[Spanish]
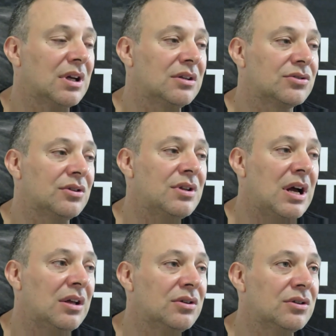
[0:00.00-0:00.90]
a los
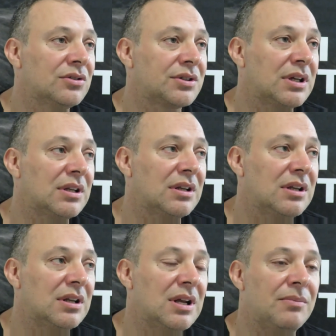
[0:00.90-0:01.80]
soldados
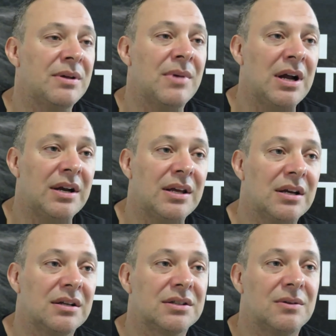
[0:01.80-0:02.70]
en la
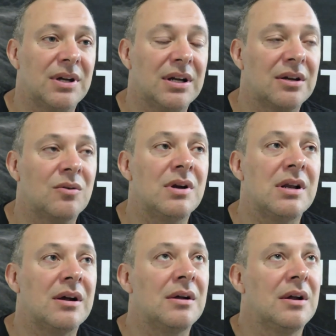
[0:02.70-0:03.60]
primaria, llevar a la
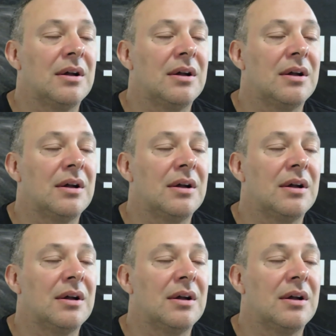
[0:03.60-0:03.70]
escuela.